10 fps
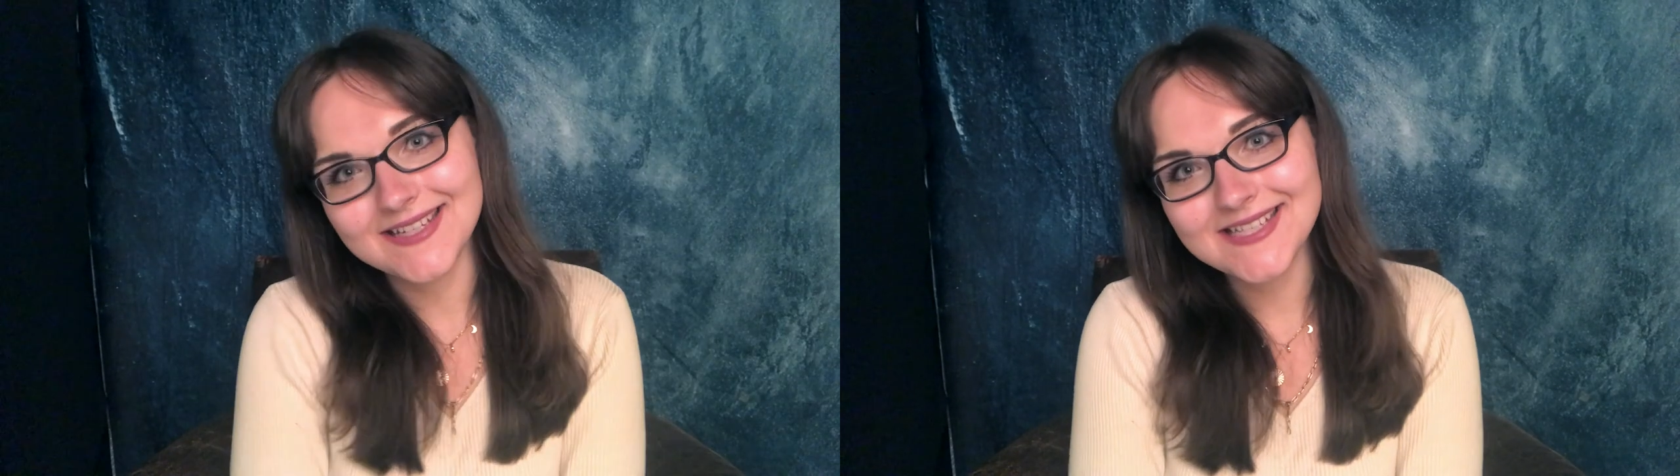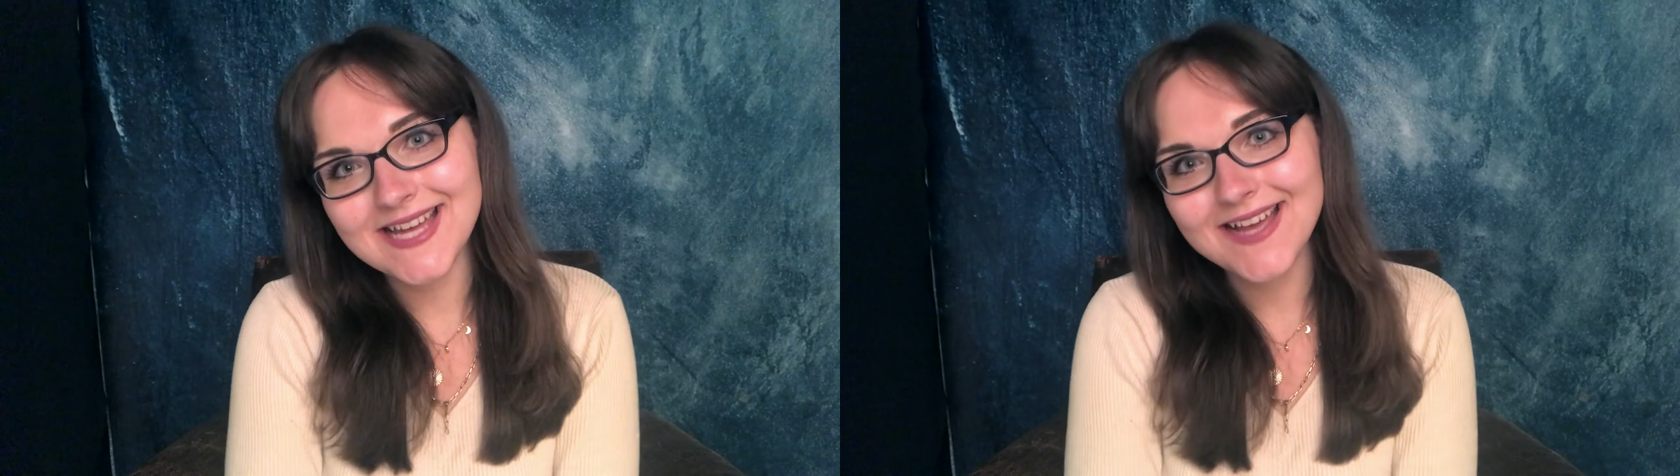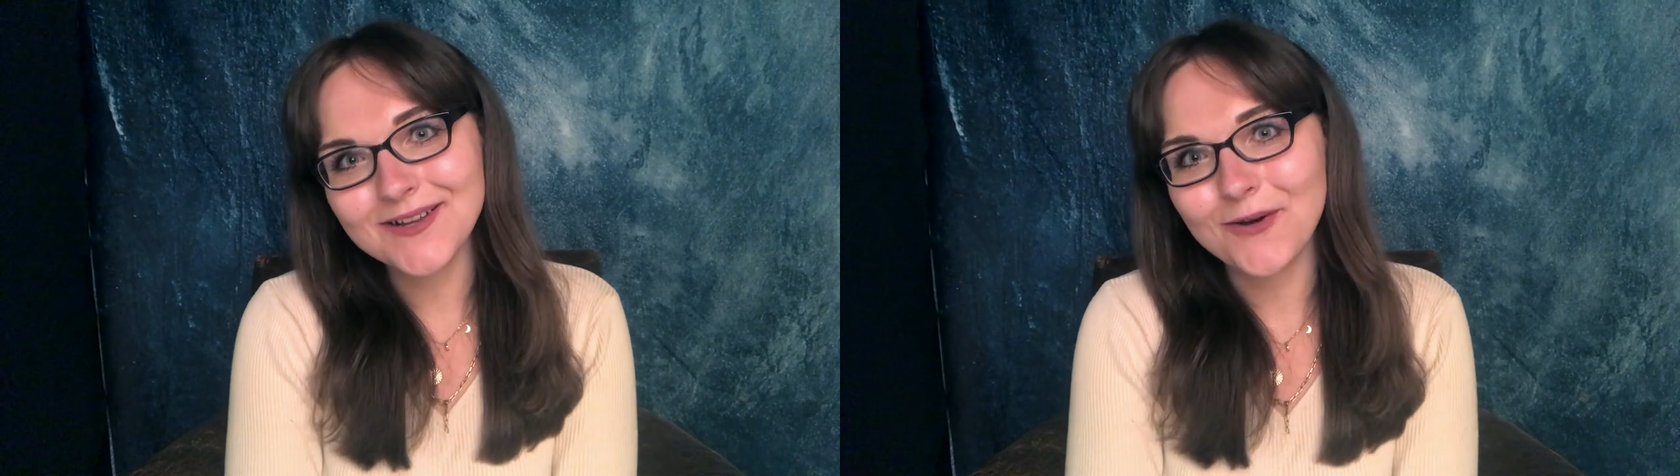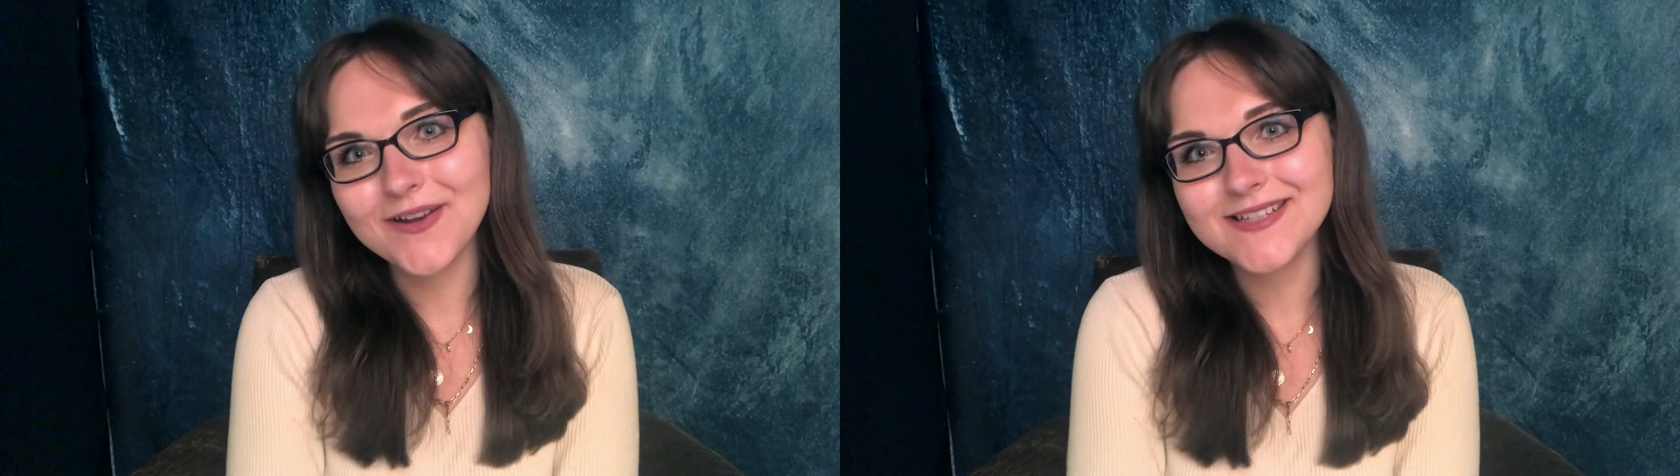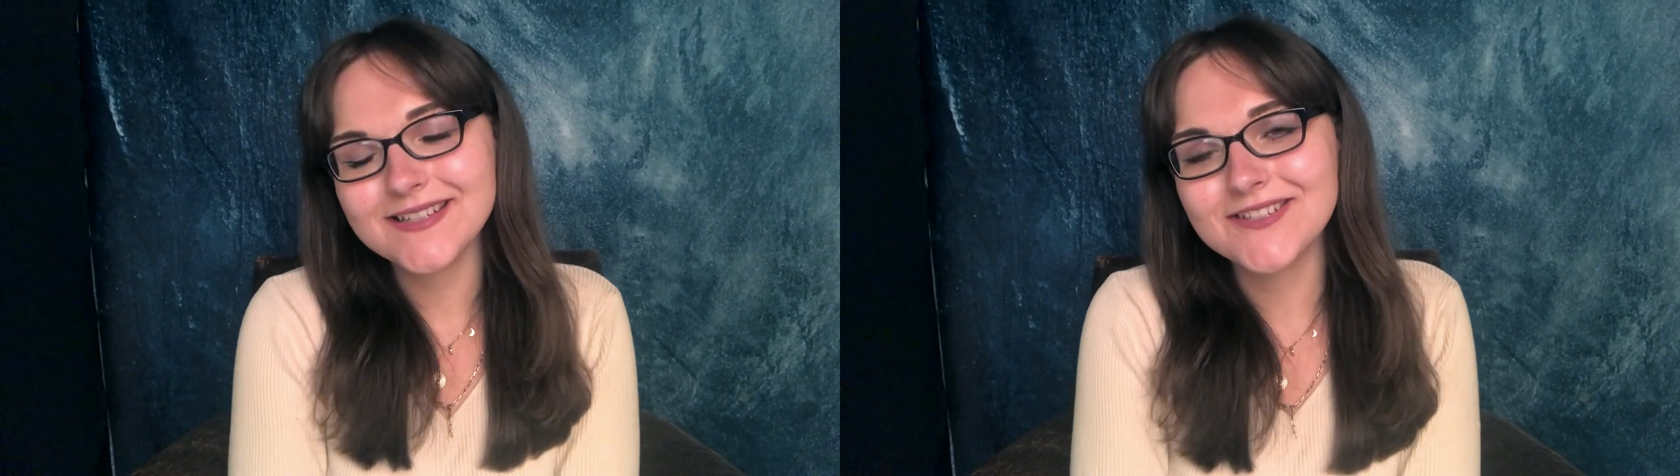der Tag
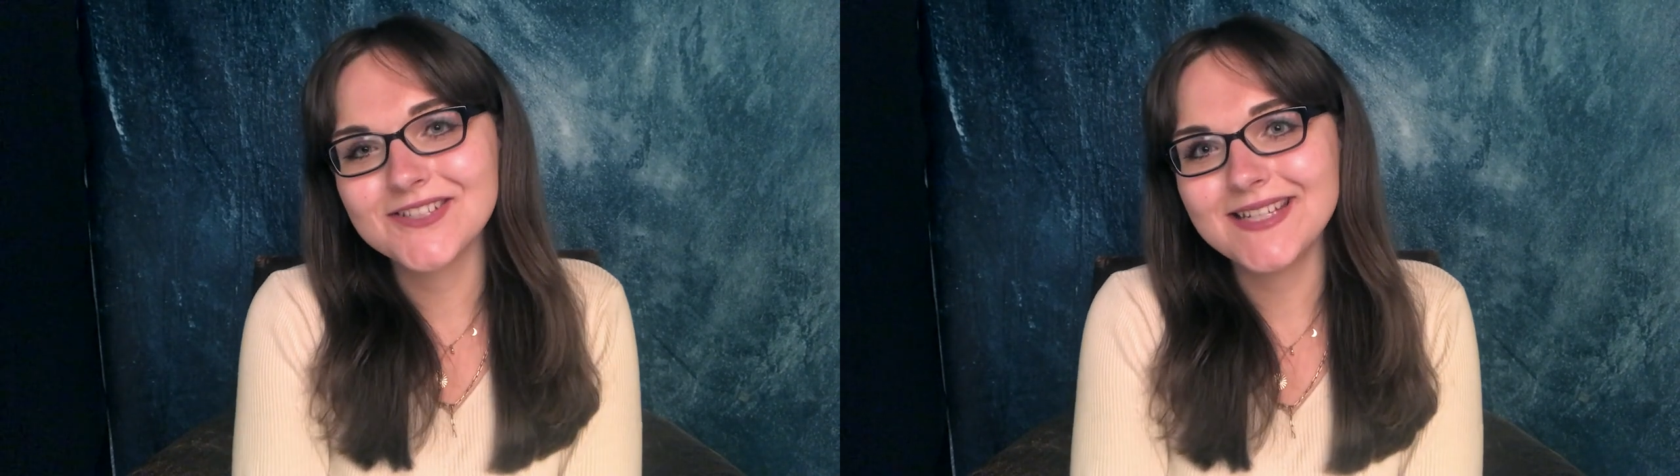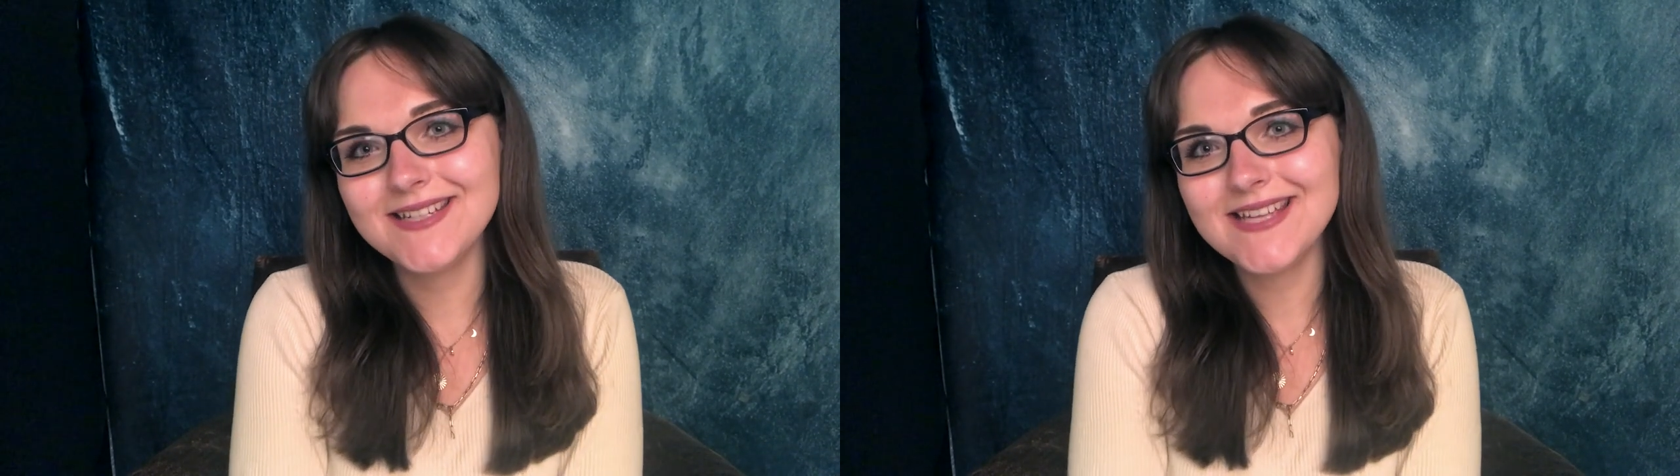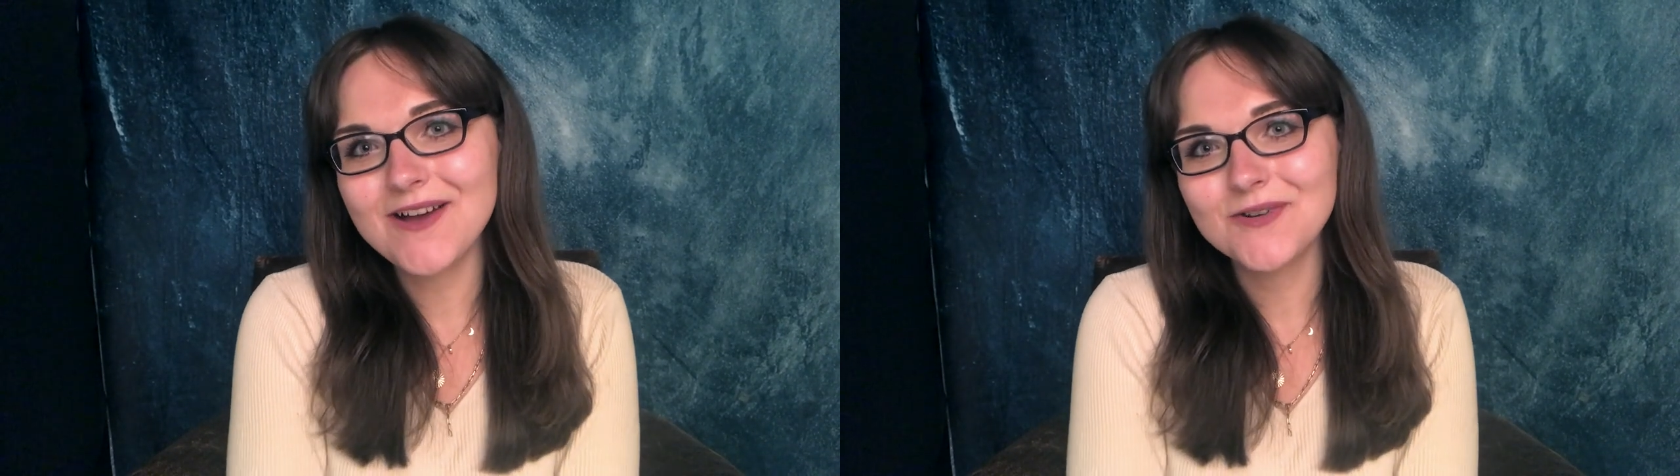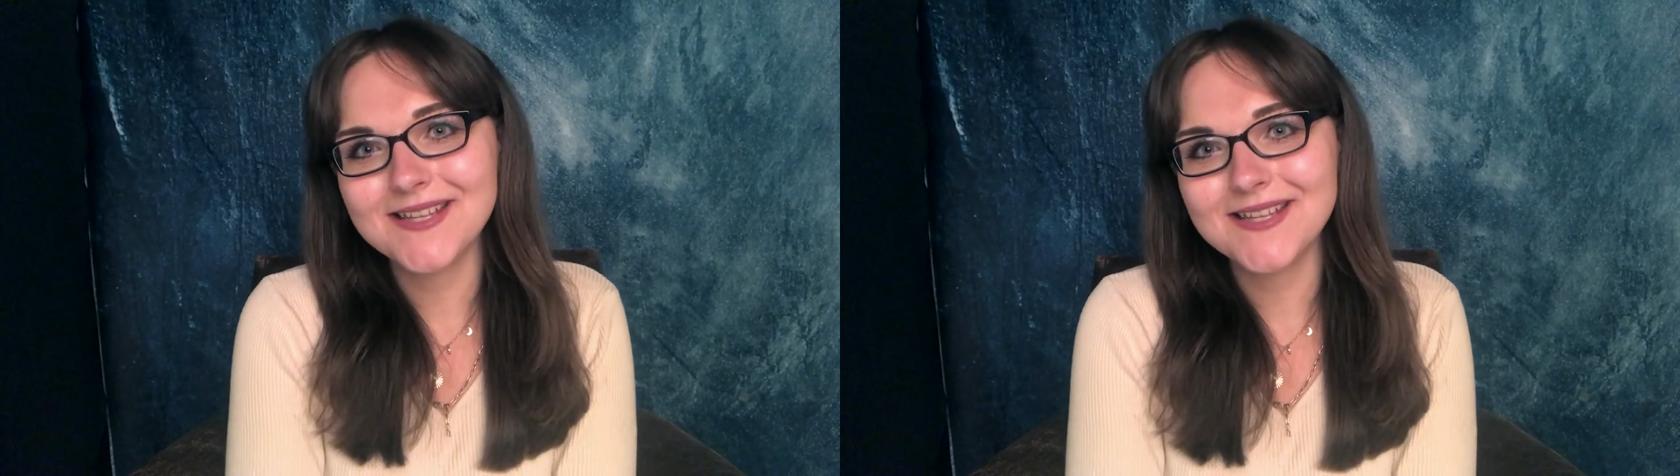heute steht ja